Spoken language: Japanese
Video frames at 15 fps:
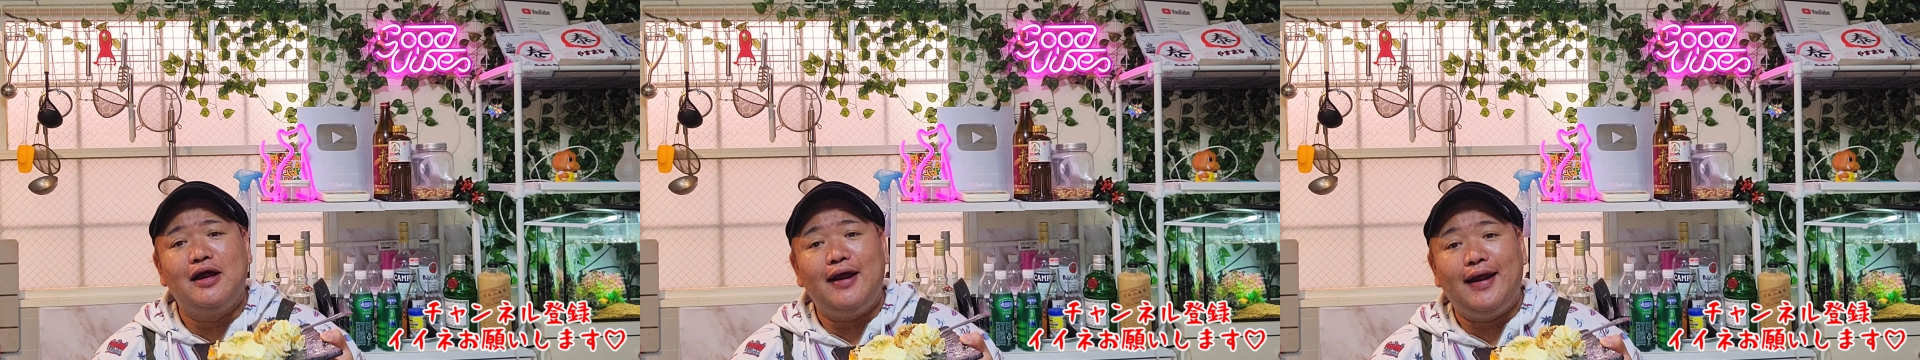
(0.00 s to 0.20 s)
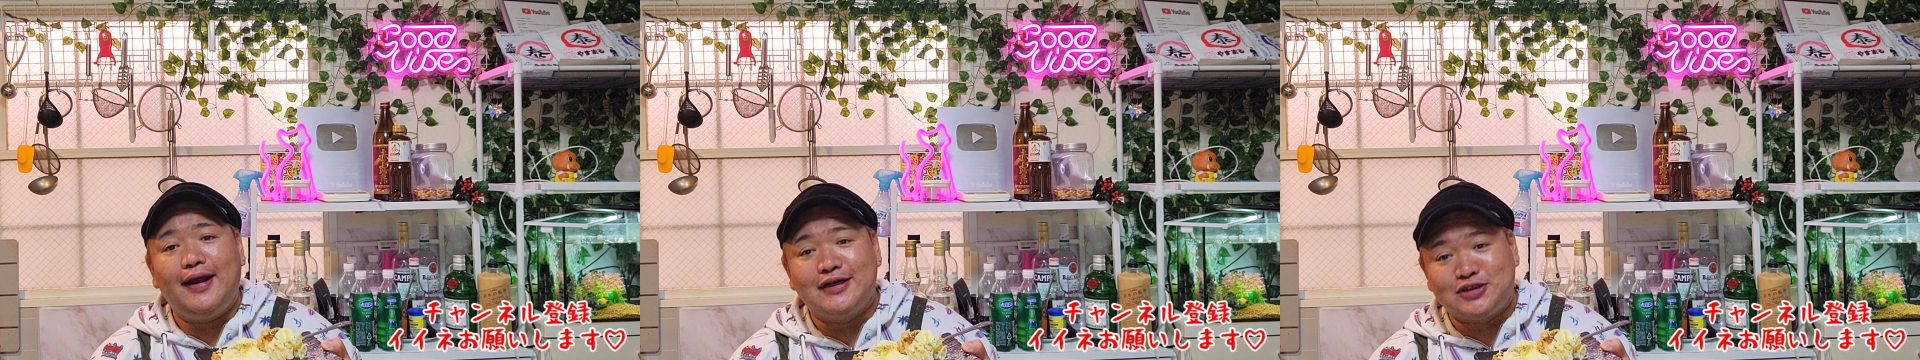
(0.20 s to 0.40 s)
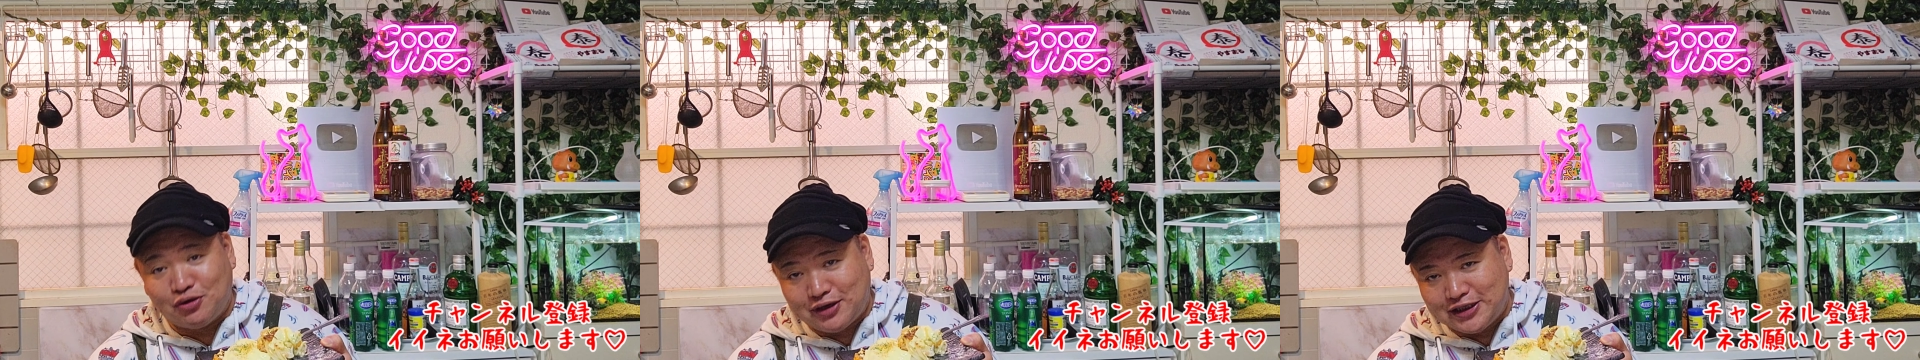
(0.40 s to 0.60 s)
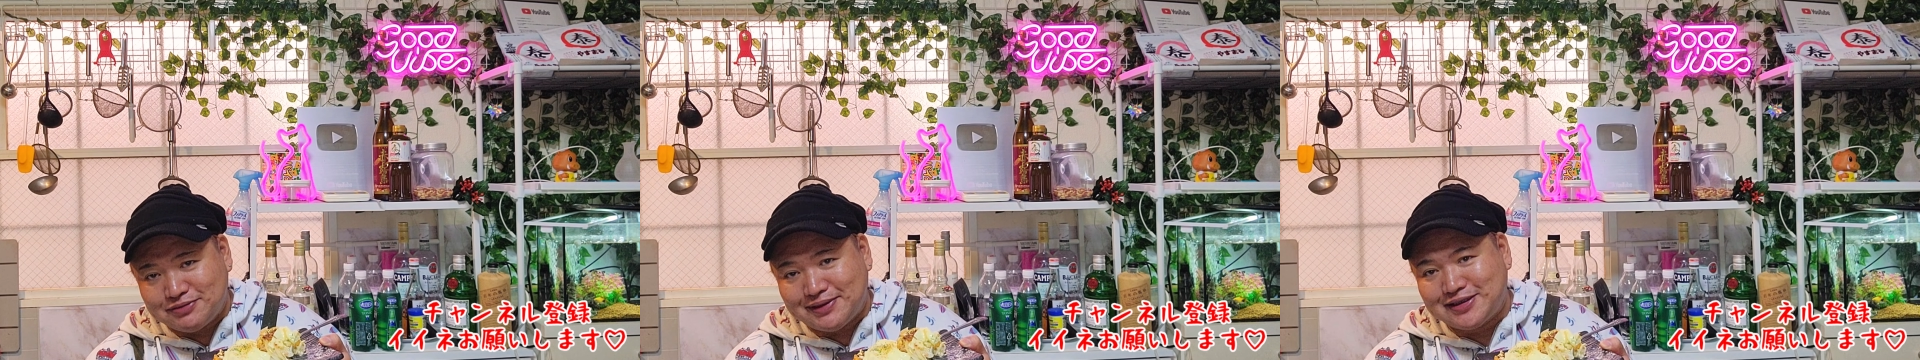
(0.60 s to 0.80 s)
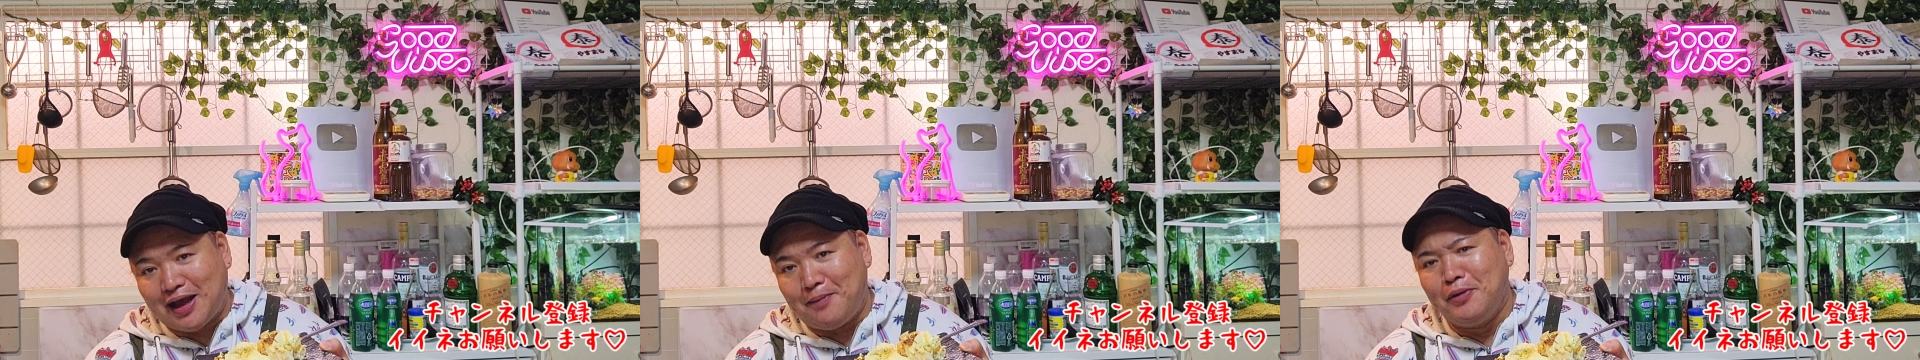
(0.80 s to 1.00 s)
えー、紹介し
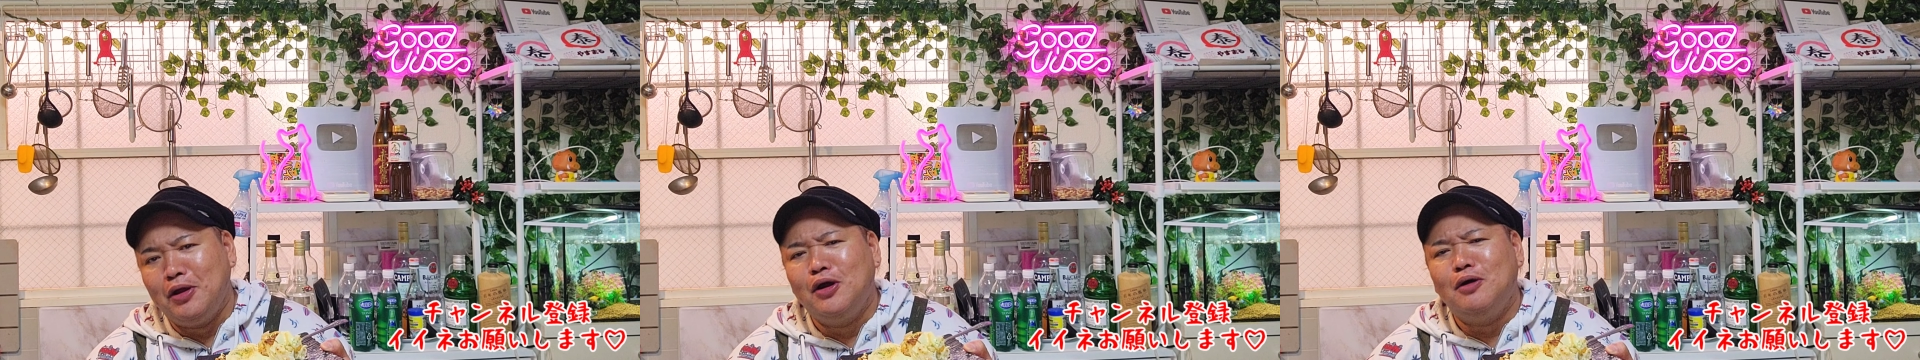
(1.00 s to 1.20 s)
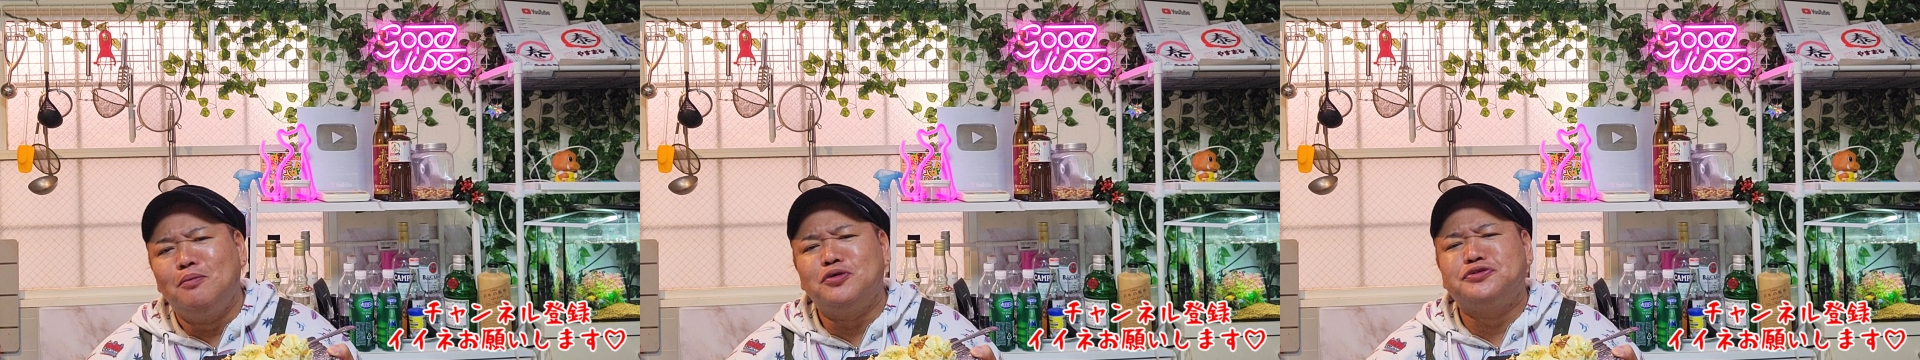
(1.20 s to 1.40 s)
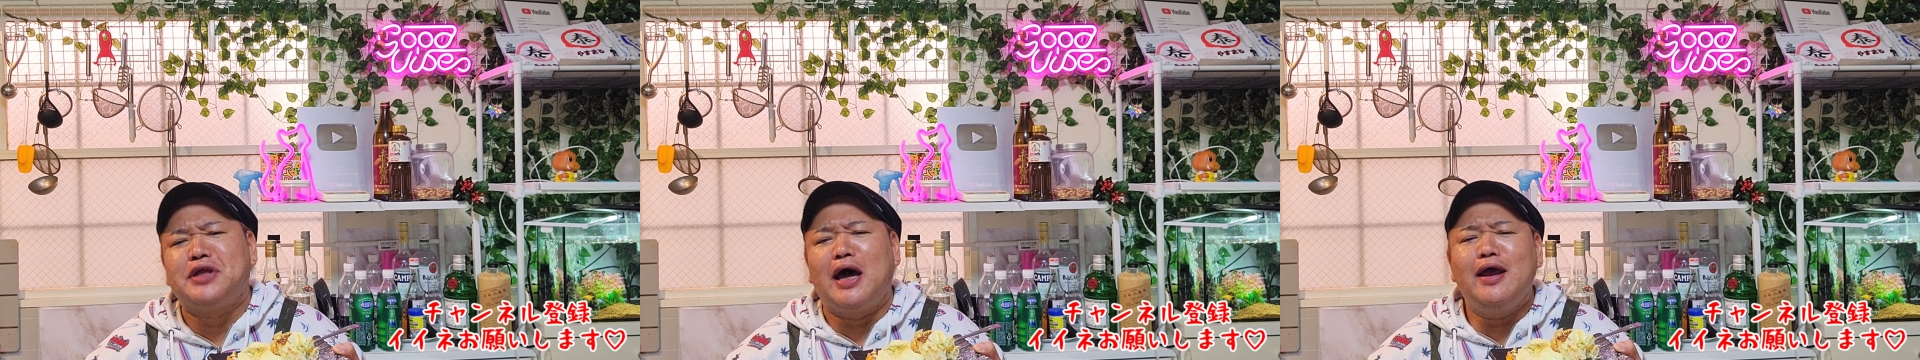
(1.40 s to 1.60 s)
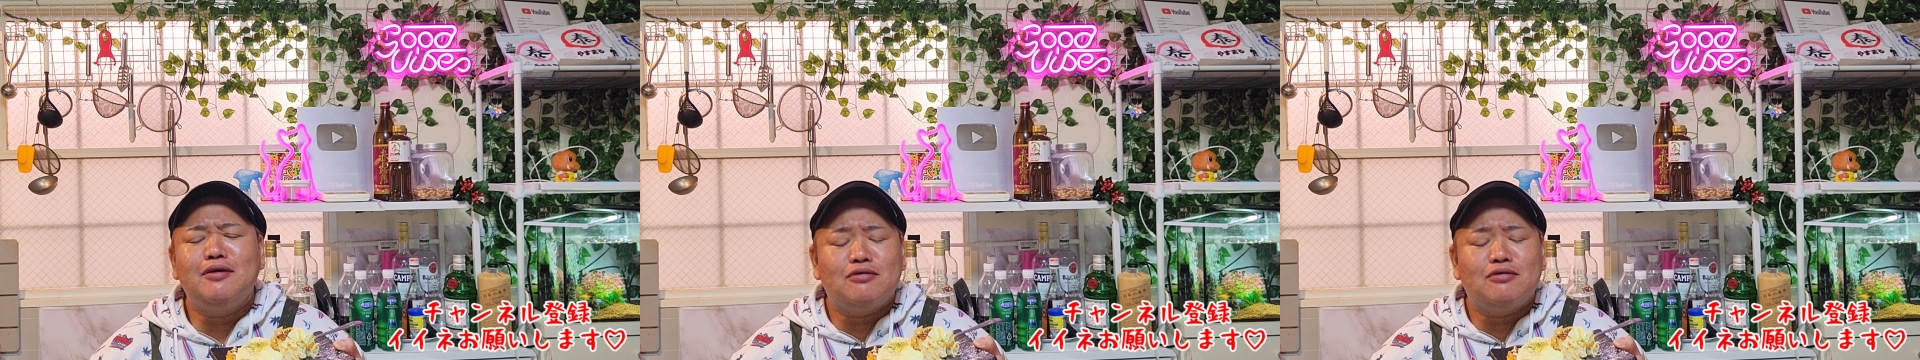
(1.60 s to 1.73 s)
ましたもう最